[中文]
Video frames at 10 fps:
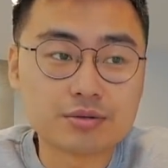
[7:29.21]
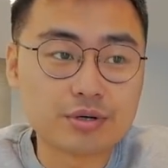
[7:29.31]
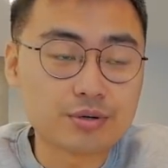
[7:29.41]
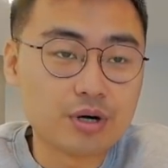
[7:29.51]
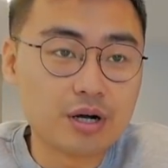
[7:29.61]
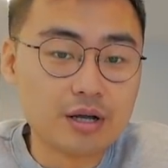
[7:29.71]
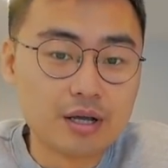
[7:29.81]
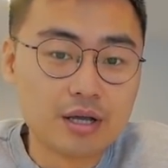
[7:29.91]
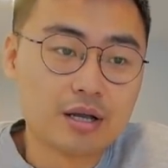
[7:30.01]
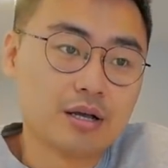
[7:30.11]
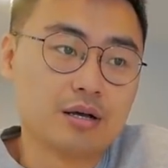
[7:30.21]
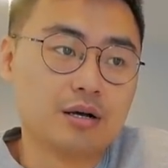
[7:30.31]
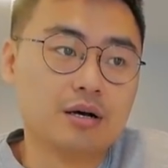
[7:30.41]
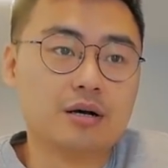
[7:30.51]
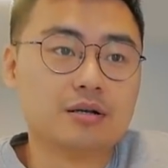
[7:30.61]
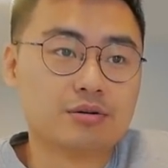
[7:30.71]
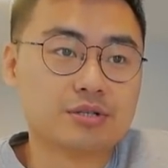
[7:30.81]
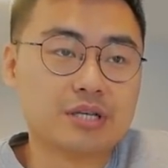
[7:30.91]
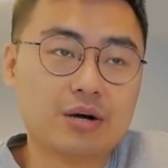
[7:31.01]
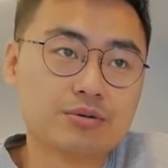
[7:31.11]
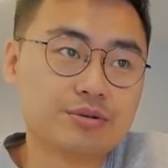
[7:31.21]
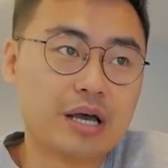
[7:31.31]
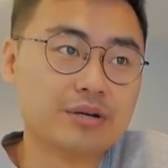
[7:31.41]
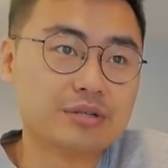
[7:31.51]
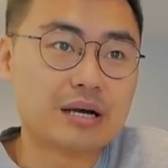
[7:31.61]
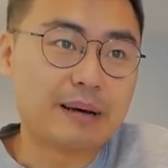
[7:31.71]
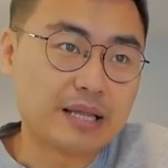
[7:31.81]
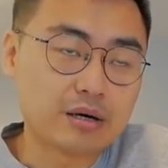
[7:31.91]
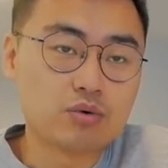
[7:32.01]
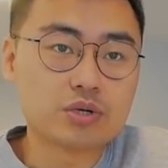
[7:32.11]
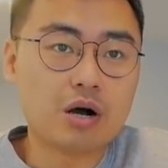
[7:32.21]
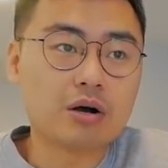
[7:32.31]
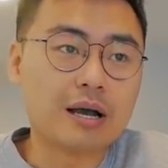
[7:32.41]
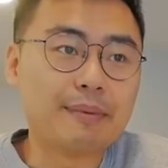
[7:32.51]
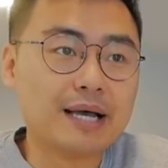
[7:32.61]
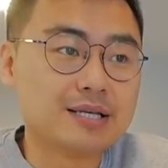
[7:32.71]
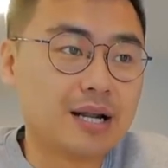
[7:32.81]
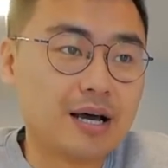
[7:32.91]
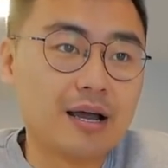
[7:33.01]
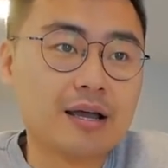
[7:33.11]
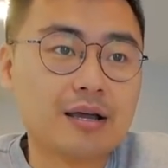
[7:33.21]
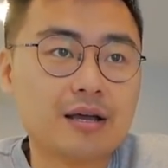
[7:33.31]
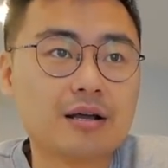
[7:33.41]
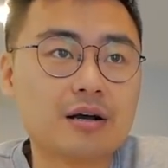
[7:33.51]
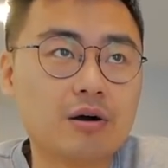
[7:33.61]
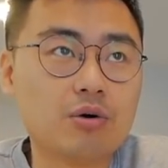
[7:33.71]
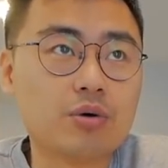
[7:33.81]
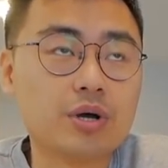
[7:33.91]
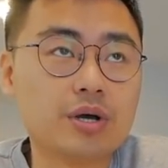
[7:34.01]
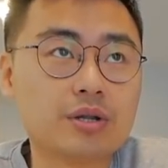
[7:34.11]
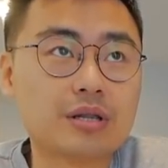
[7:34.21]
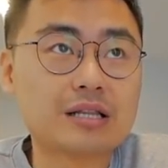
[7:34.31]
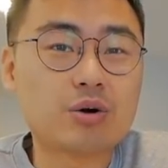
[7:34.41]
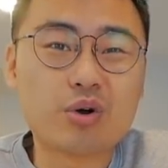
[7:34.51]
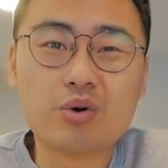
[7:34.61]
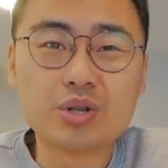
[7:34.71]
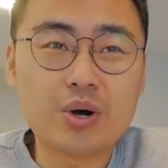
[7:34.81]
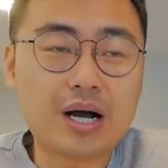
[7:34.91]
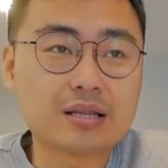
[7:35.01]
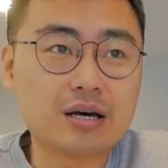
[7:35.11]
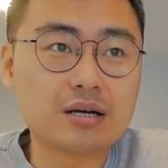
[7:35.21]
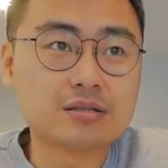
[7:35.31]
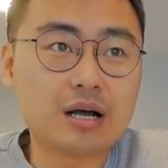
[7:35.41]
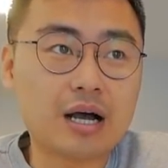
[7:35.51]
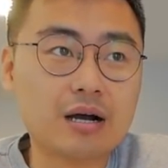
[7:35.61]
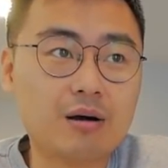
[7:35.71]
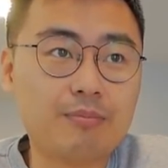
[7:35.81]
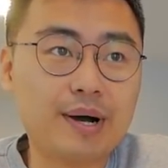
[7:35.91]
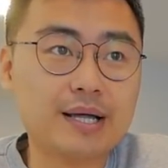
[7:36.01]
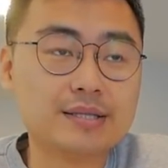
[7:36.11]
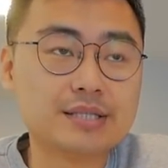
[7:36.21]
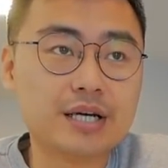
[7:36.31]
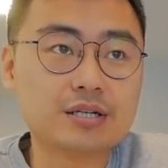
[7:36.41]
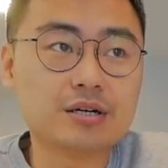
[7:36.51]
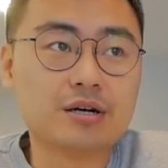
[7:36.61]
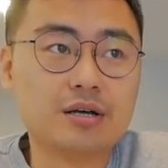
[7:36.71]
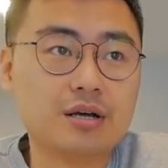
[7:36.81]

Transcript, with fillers: 所以说，呃，有时间我去研究一下，把他的护照给办下来。然后回带他回国的话，他还要办签证。